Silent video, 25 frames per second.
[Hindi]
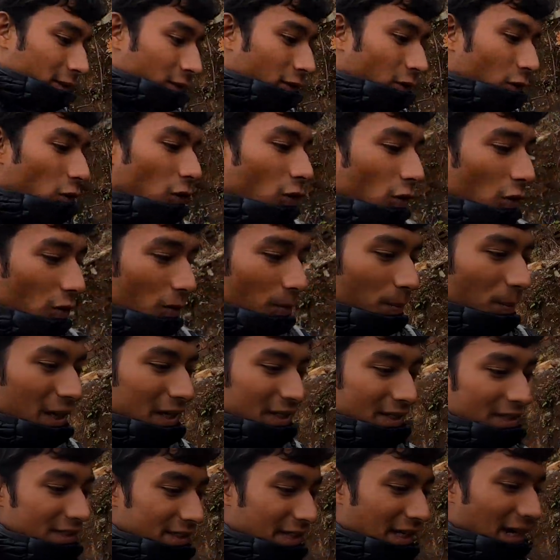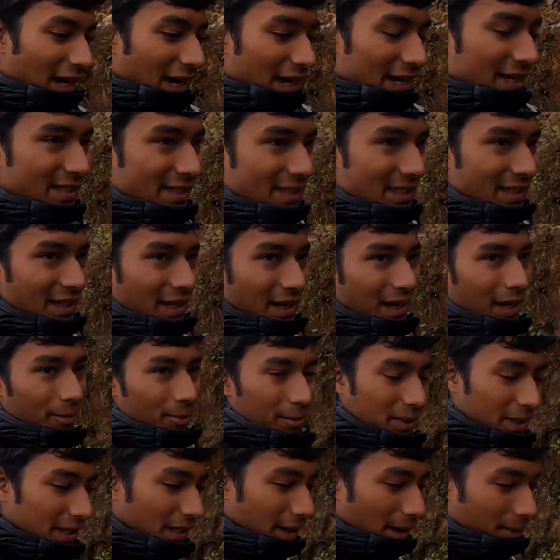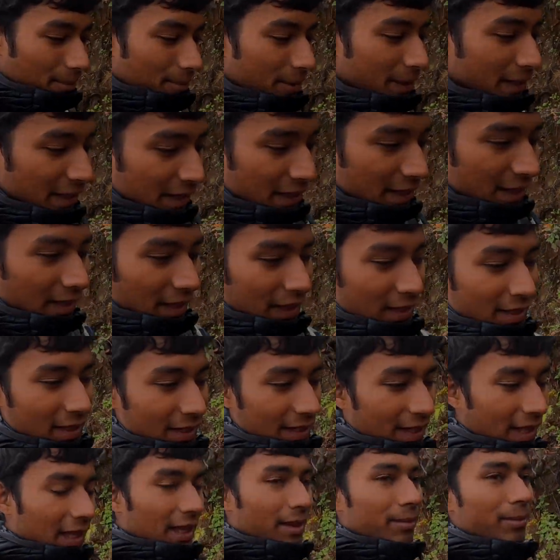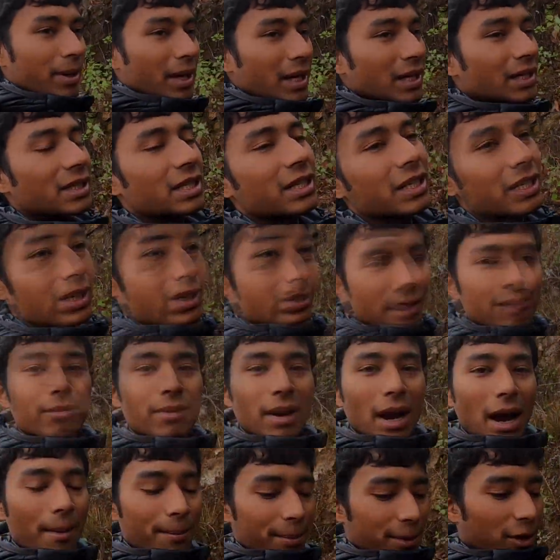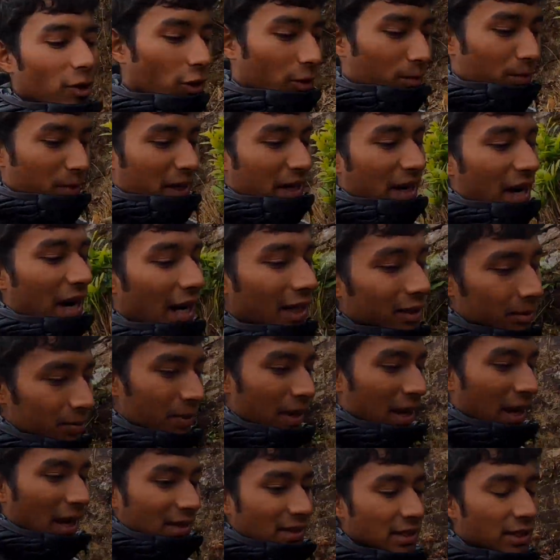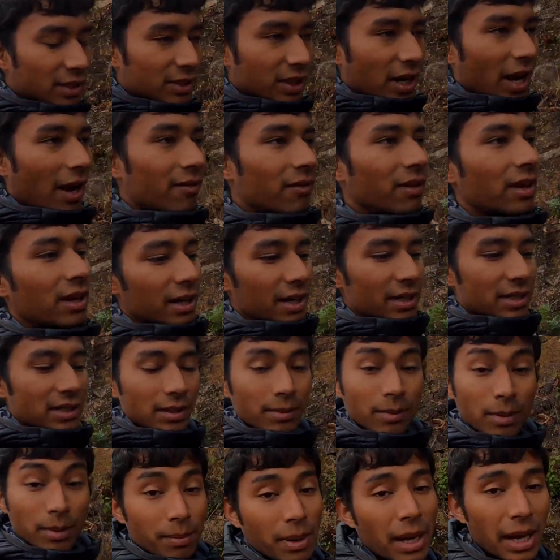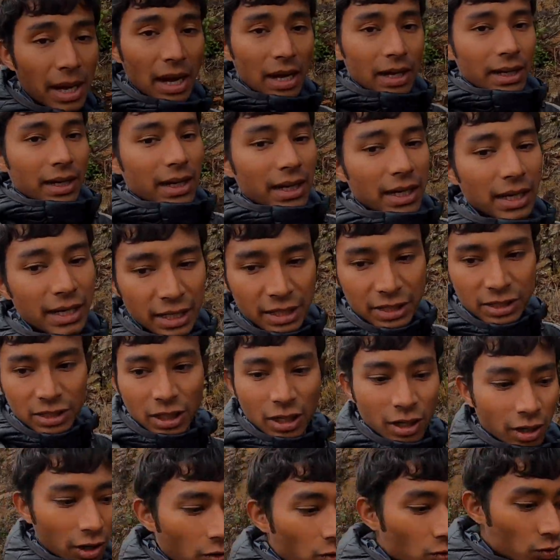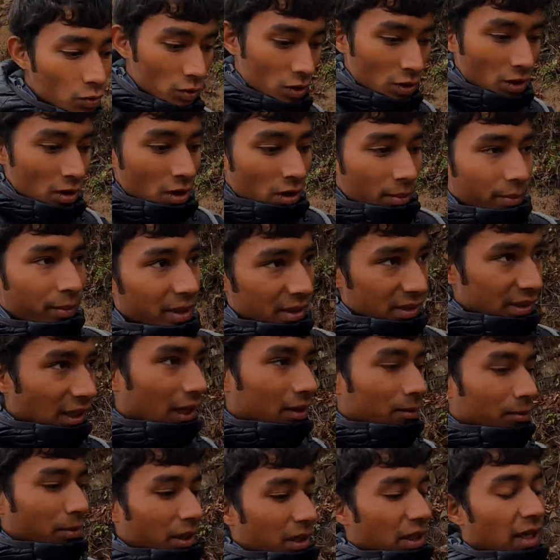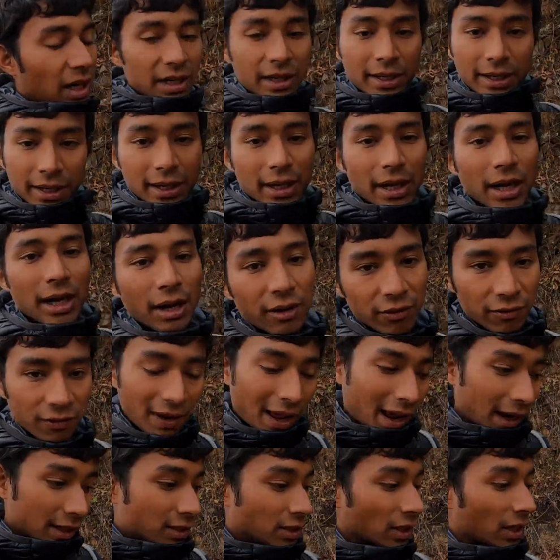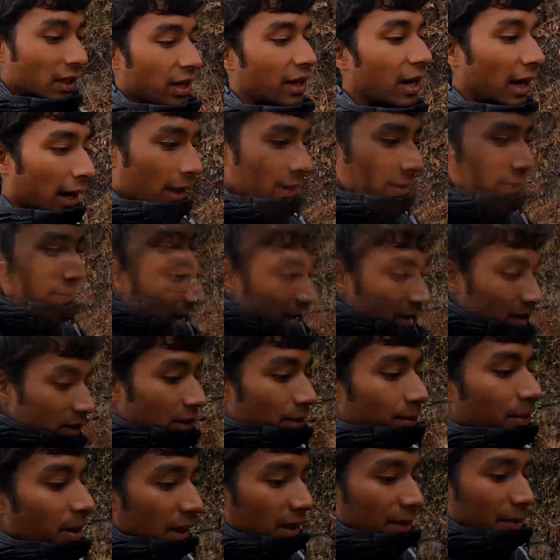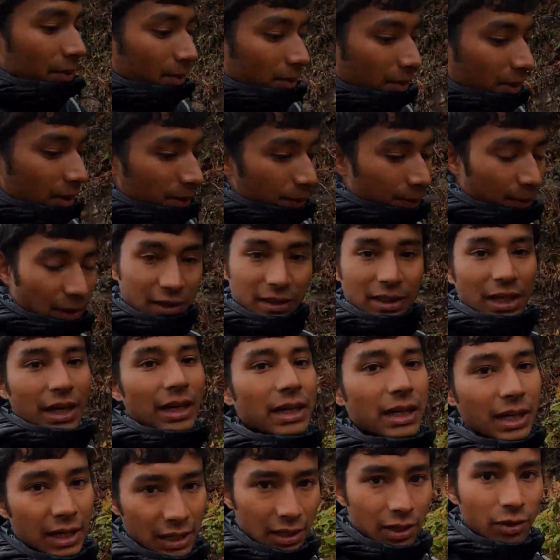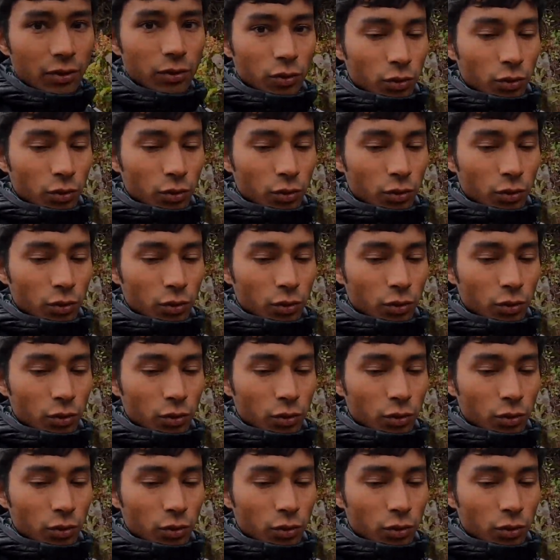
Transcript: तो बस गाइज अभी अपने कंट्री की इमेज आपके और मेरे हाथ में एज अ ट्रैवलर इस समय मैं अकेले नहीं चल रहा हूँ मेरे साथ मेरी कंट्री का फ्लैग चल रहा है इस समय रिप्रेजेंटेटिव